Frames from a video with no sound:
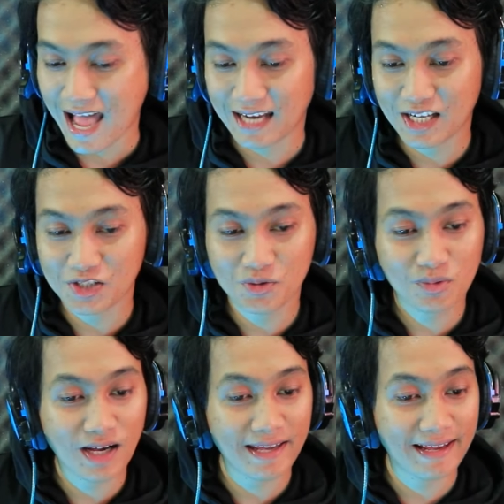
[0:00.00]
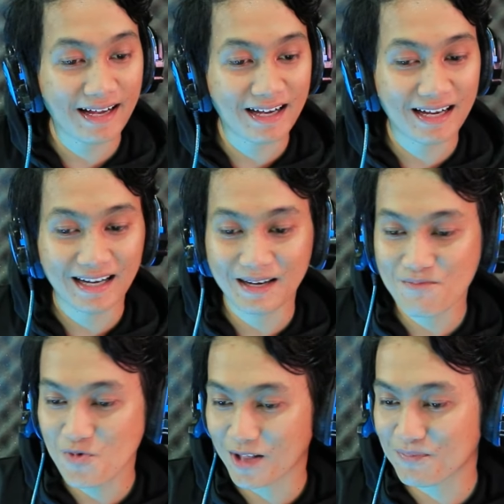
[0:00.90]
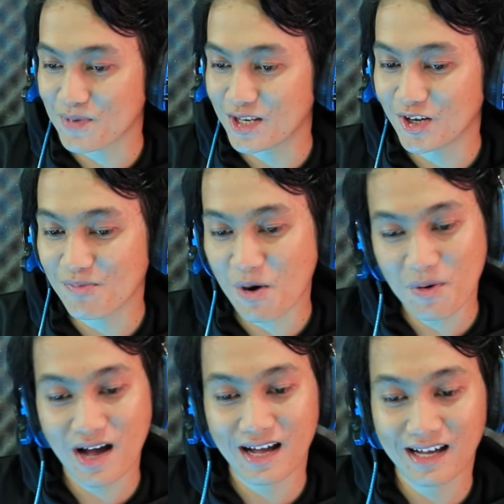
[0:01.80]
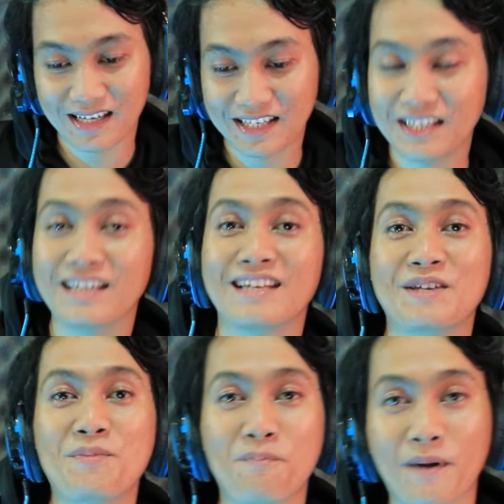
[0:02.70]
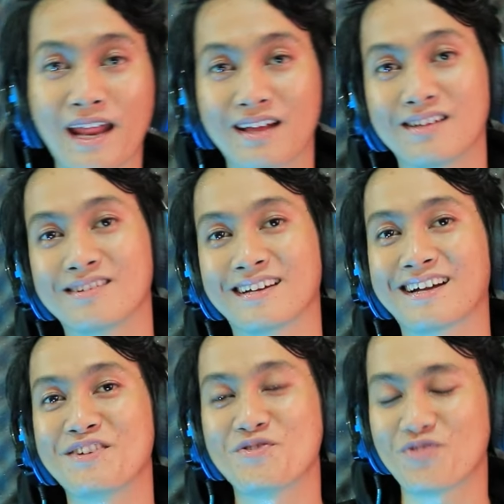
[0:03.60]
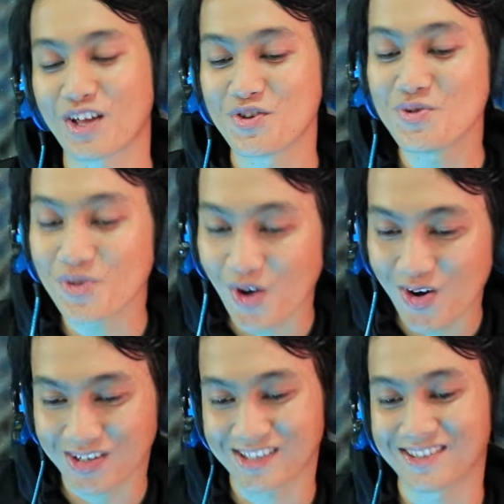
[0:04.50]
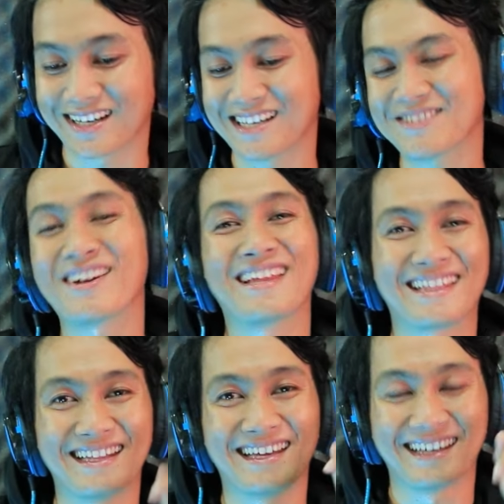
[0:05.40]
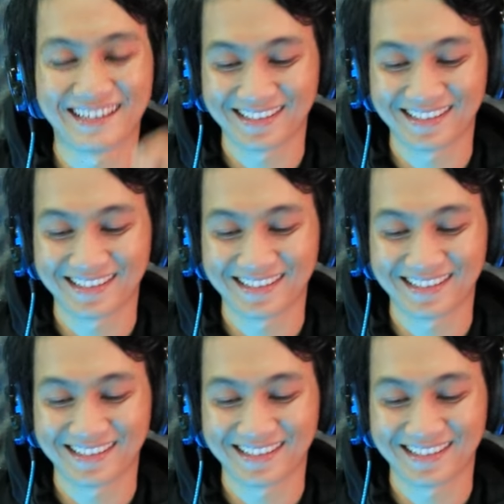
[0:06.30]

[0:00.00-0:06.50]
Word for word: ada juga yang buat video bahwa ini di prank gitu ya kan di prank Euro gitu ya kan coba lihat deh.